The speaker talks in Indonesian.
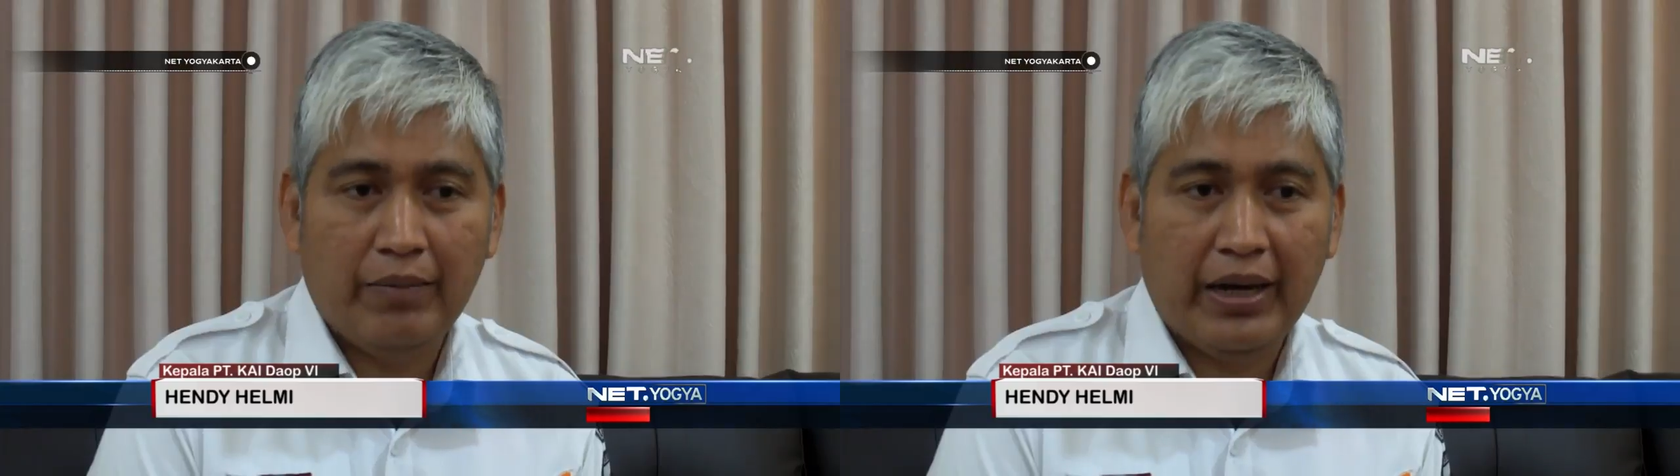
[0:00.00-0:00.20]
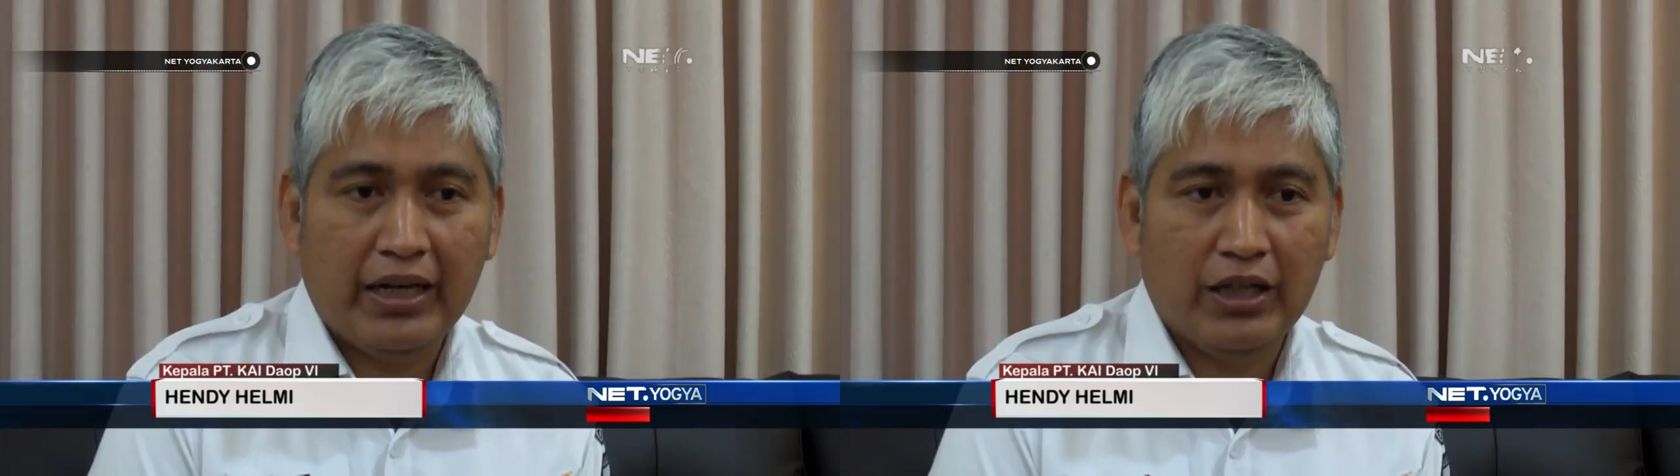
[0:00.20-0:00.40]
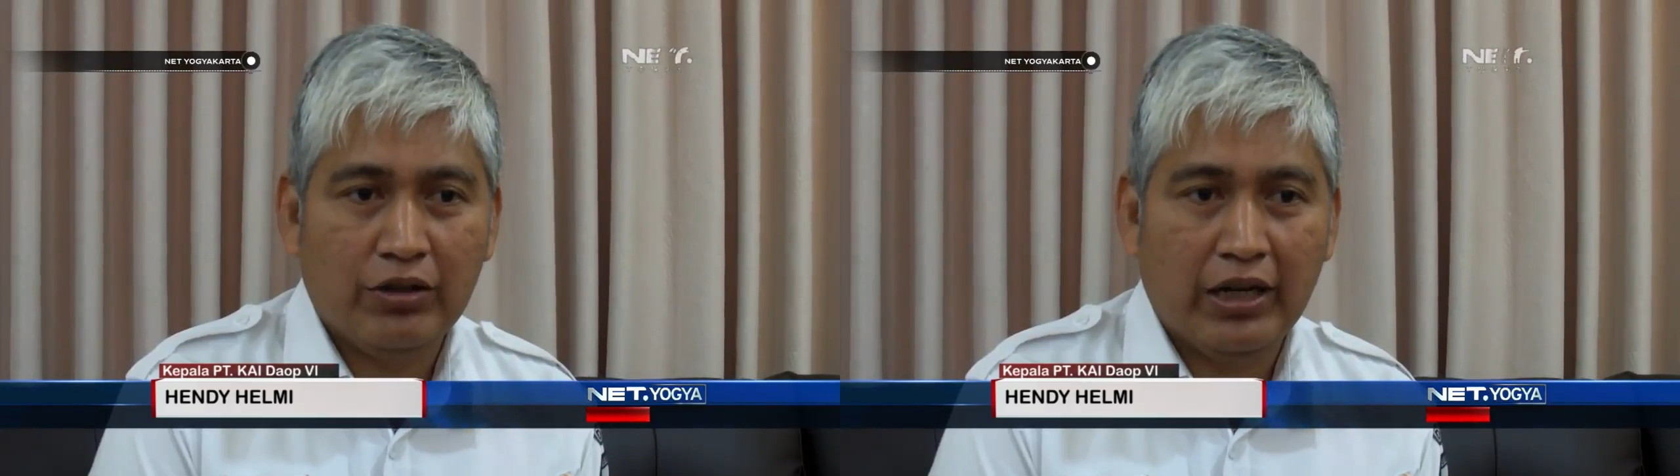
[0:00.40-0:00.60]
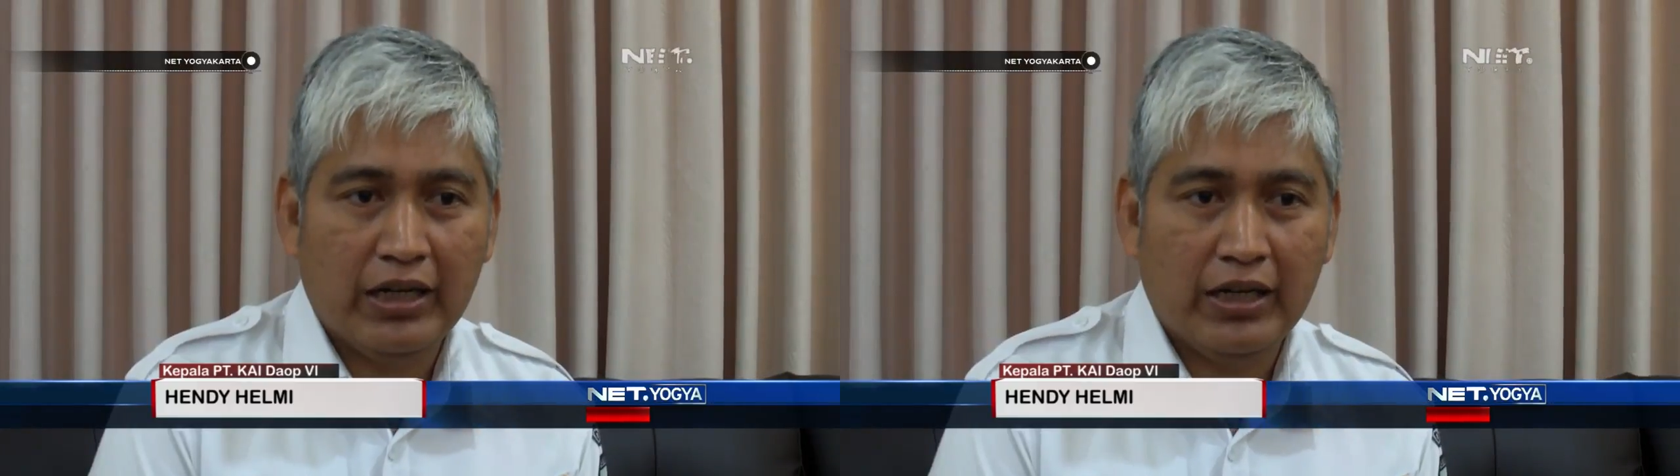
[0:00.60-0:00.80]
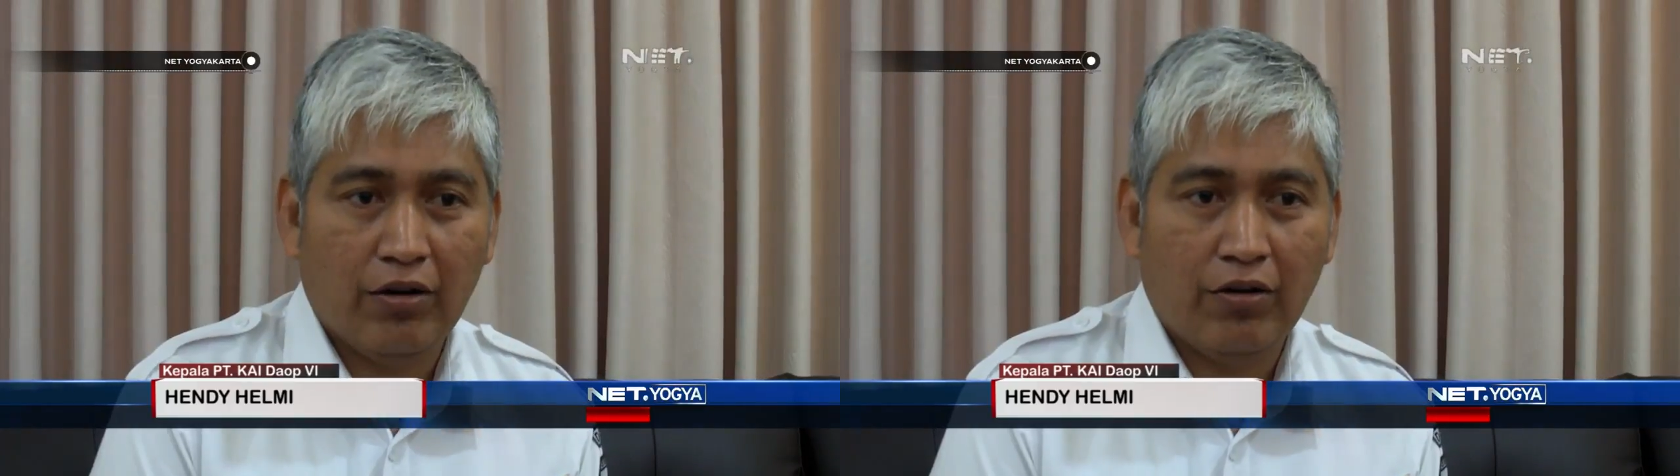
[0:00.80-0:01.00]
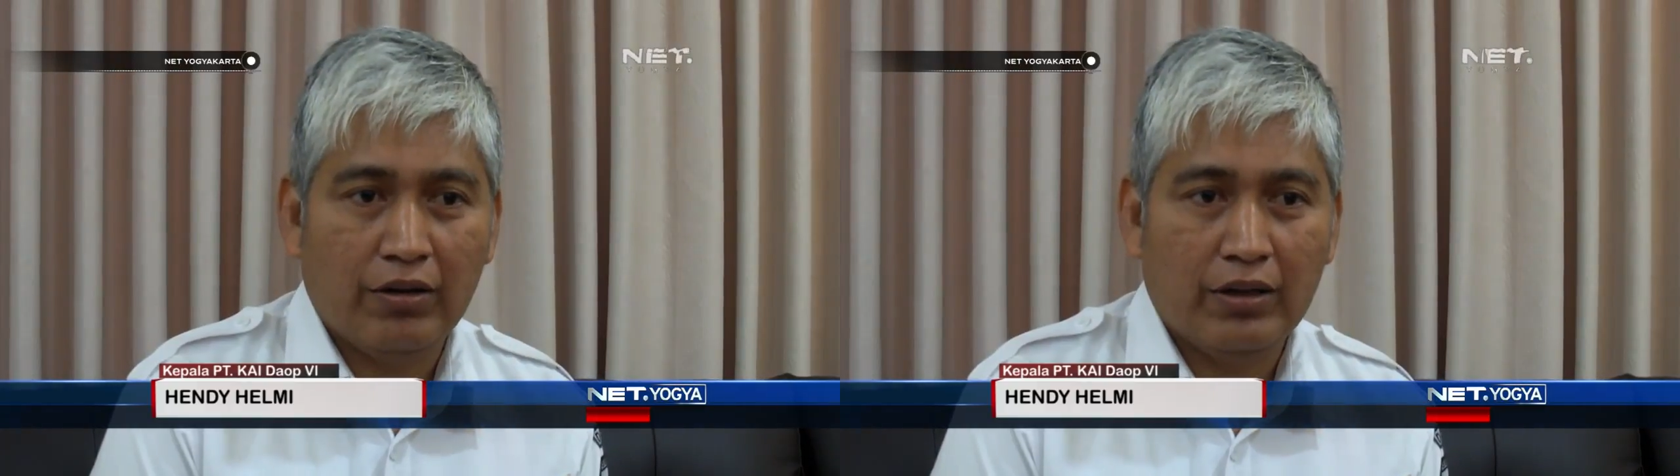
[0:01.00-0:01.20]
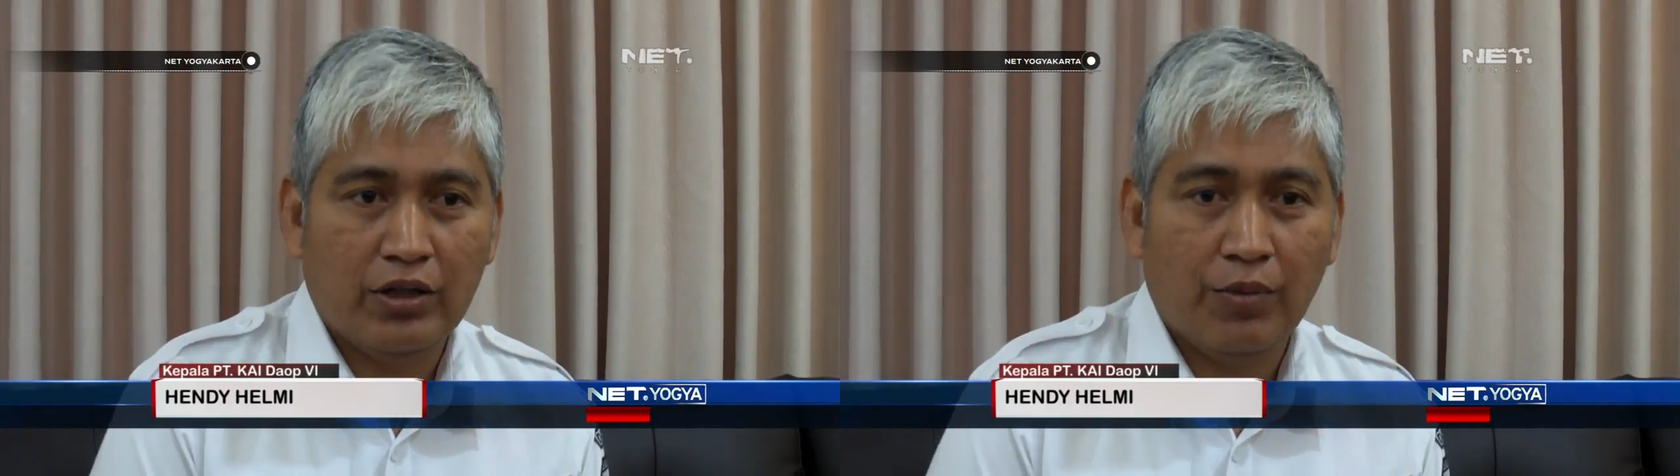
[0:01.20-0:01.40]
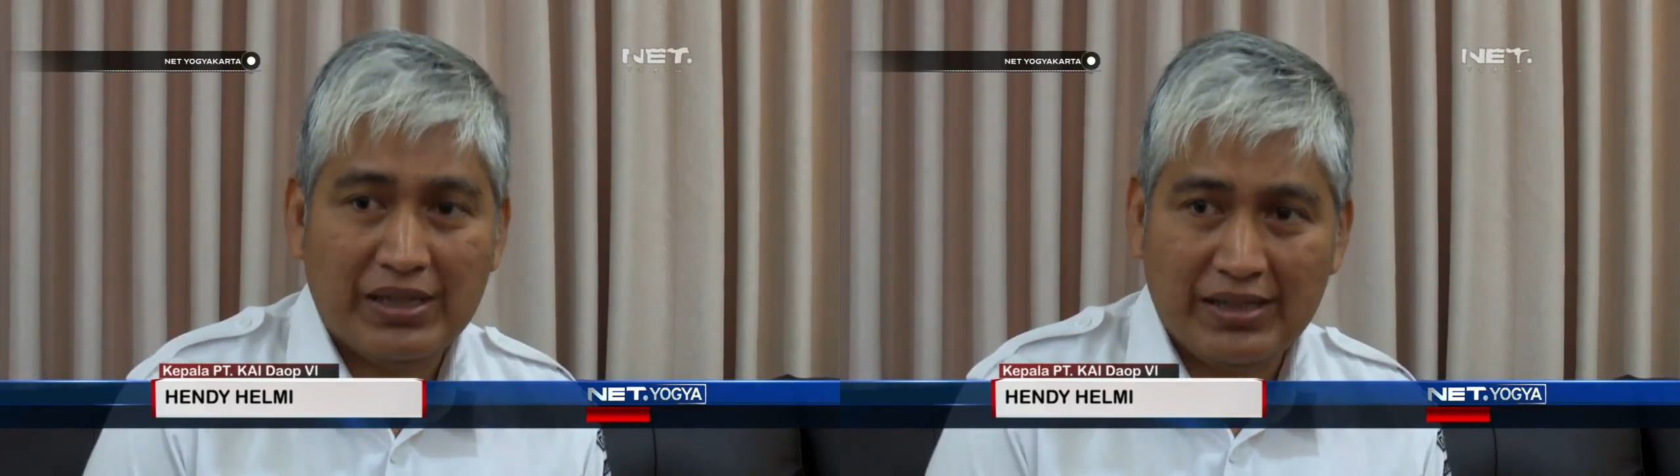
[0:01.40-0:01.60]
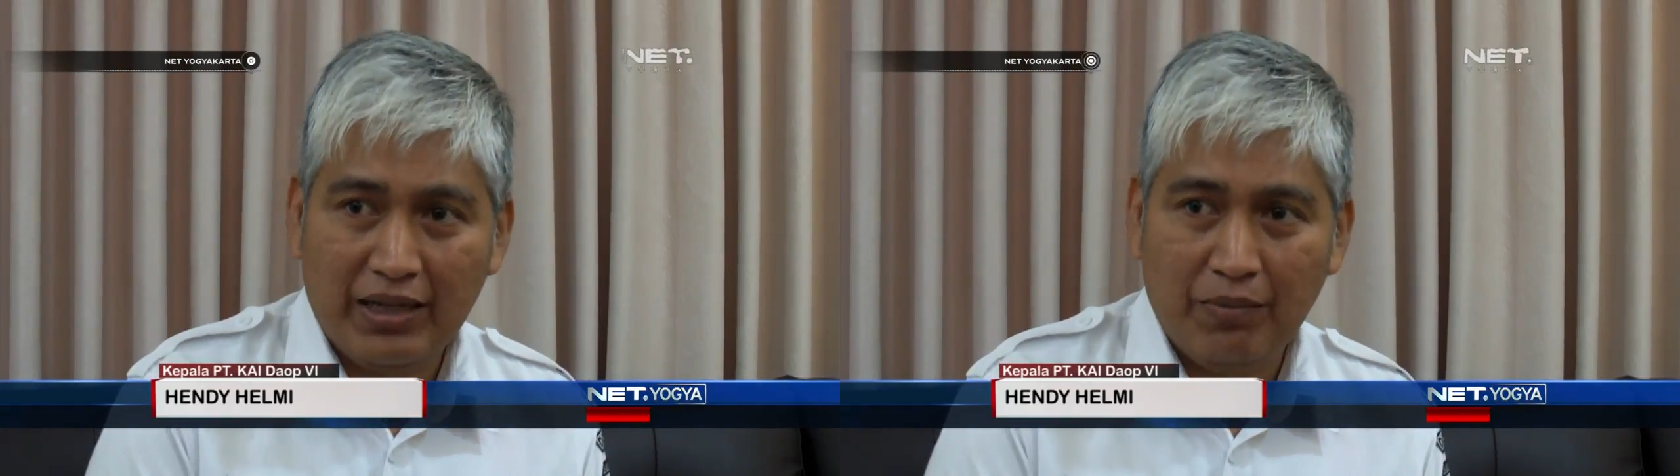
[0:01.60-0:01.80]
baik itu dari domestik